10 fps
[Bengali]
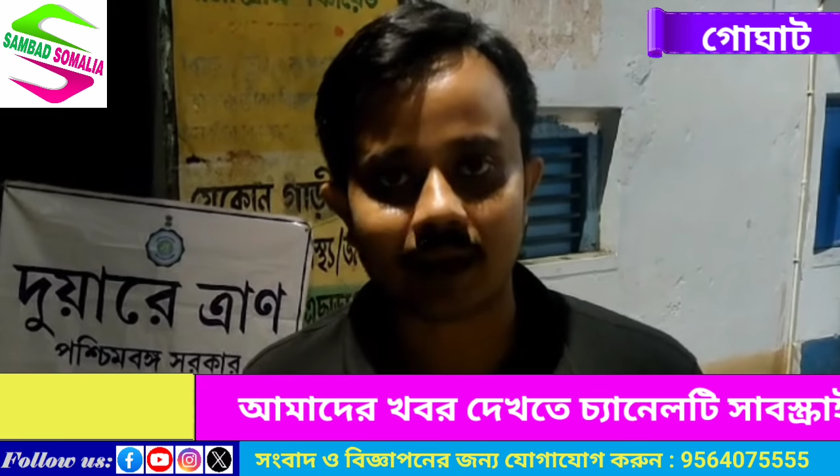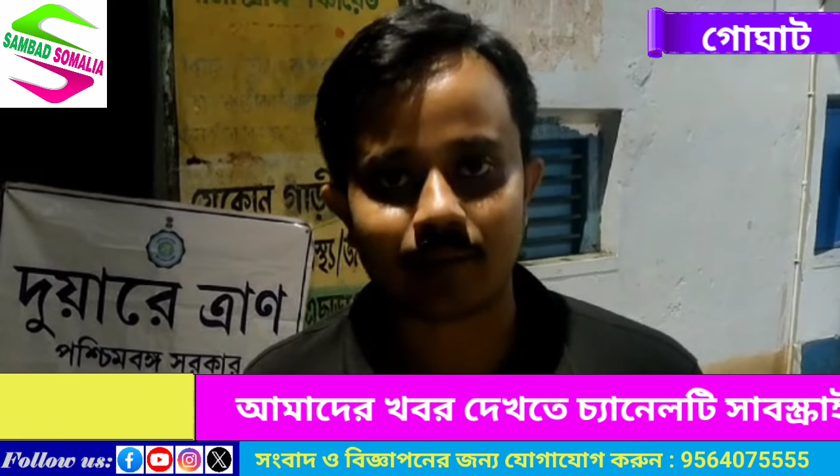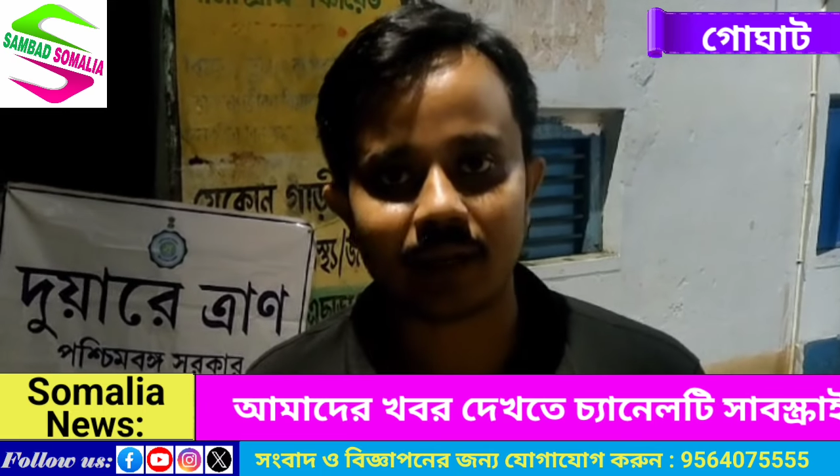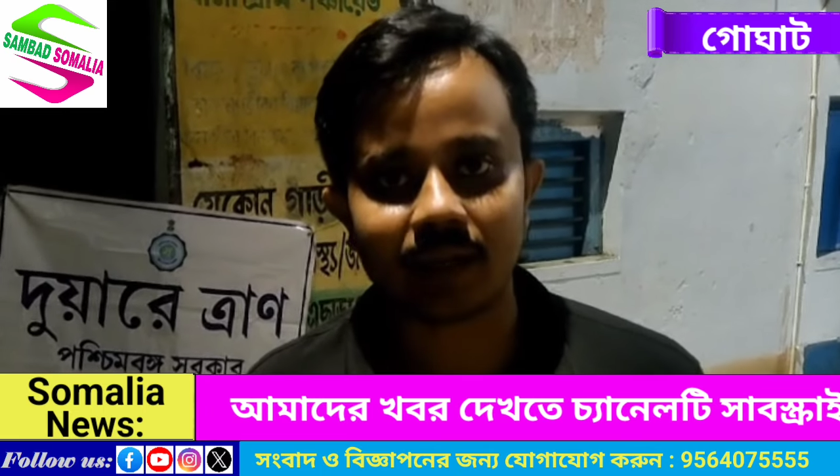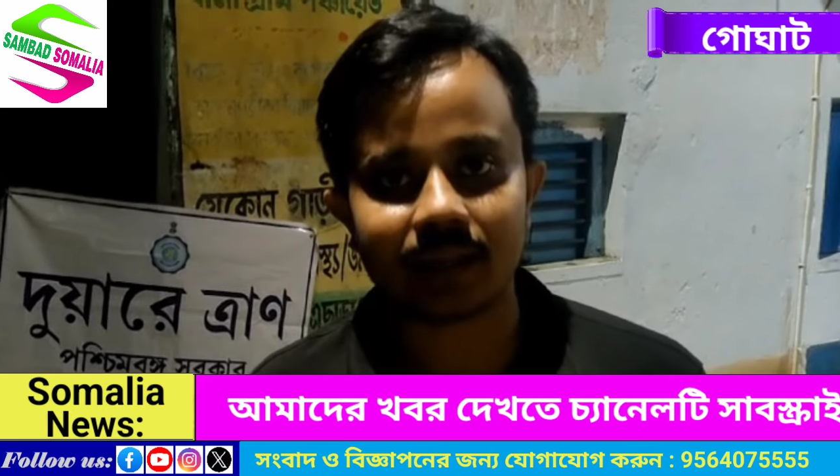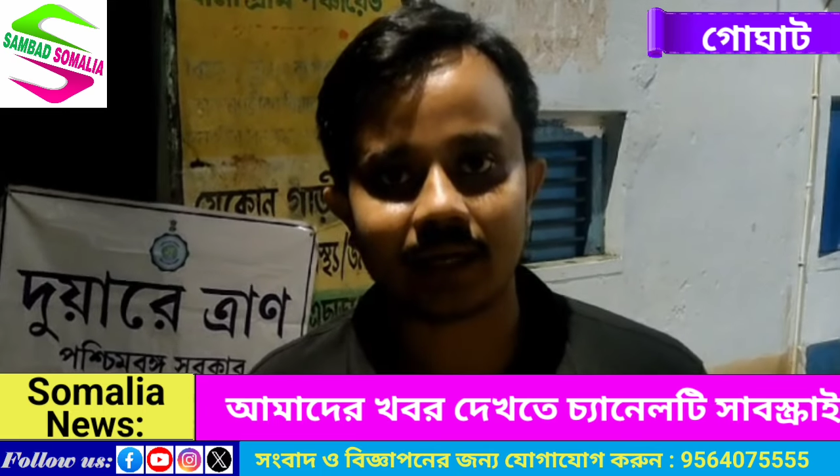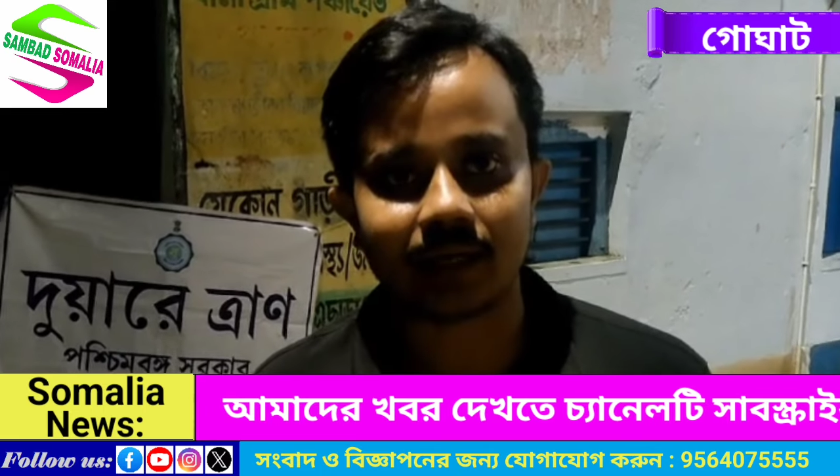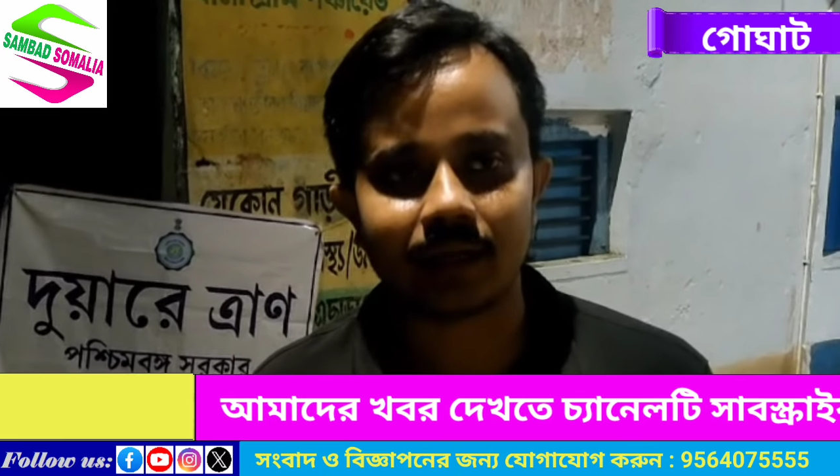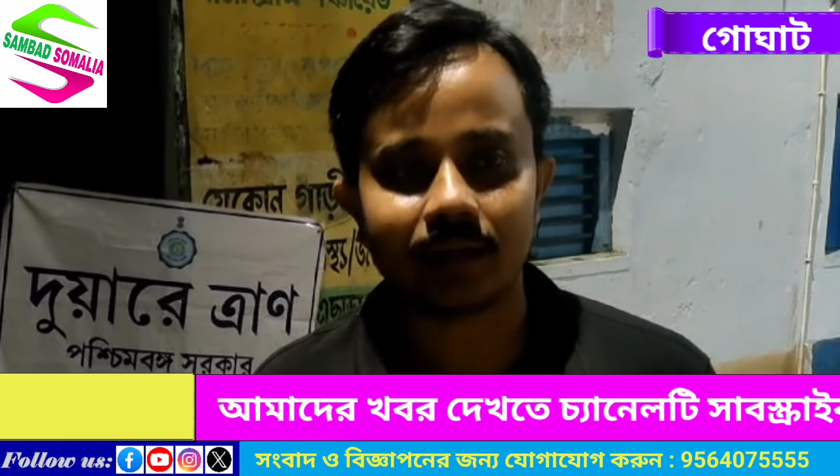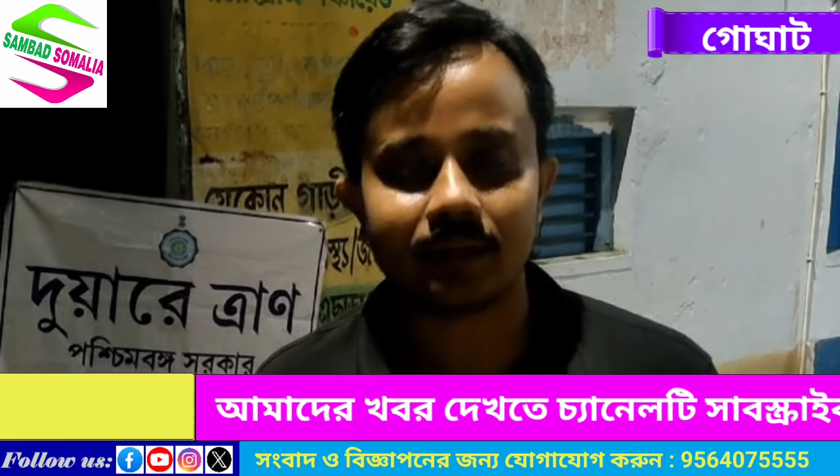সামনেই
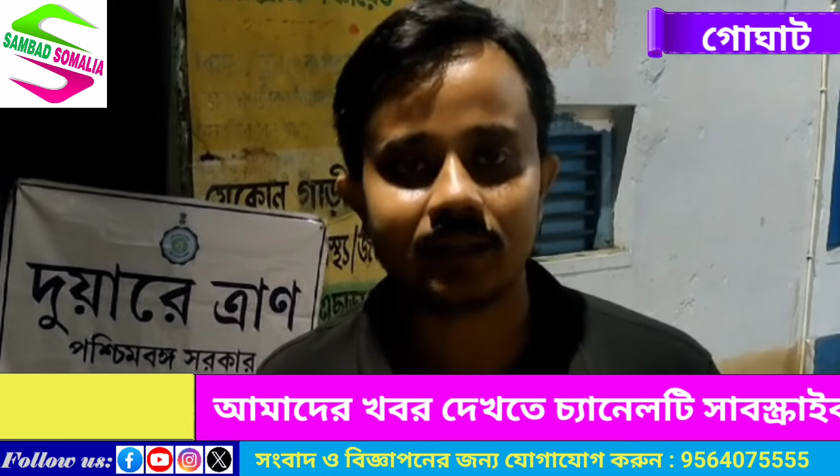জানেন